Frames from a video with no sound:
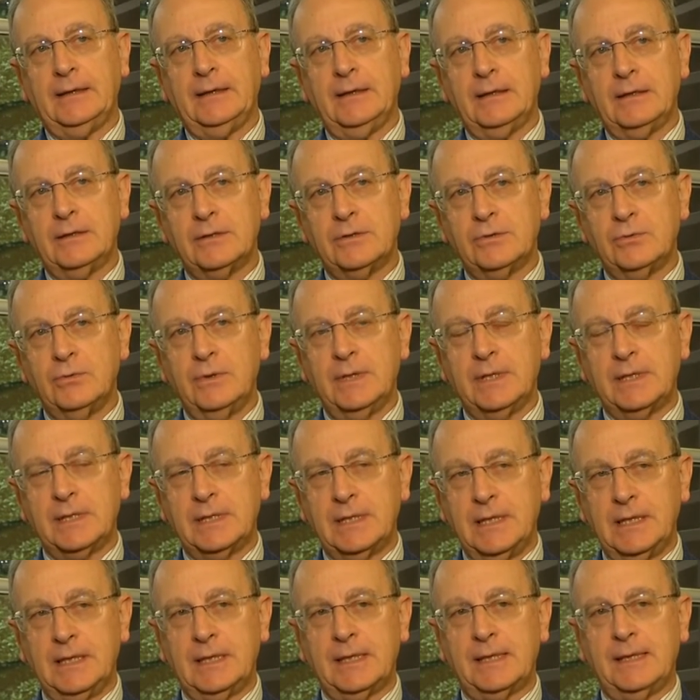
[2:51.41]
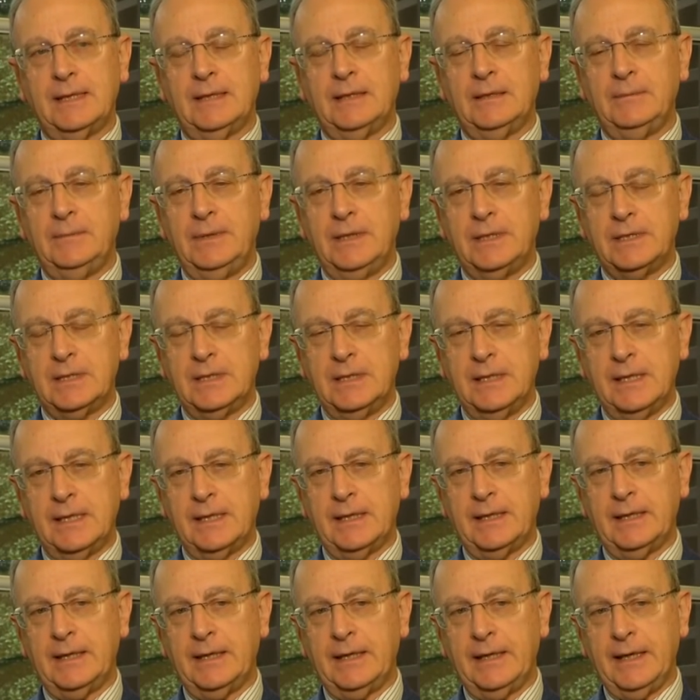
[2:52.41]
nella sua essenza
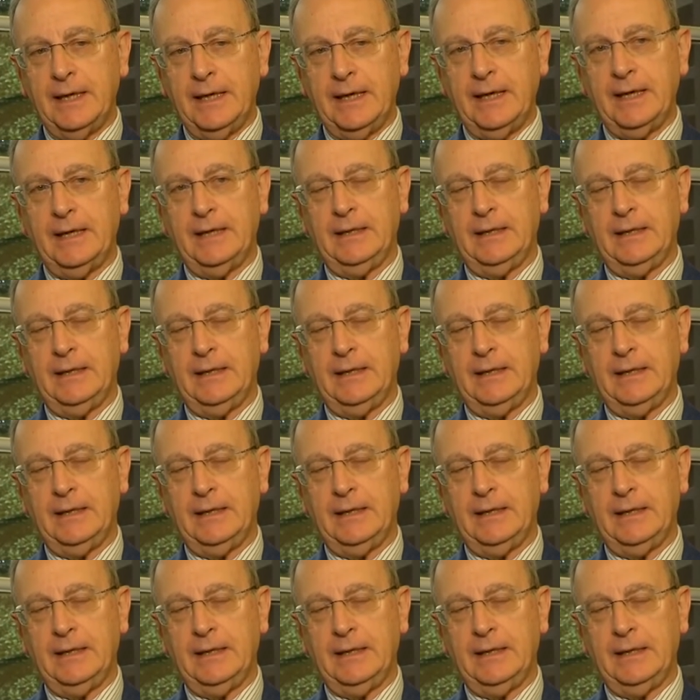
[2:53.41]
l'amicizia è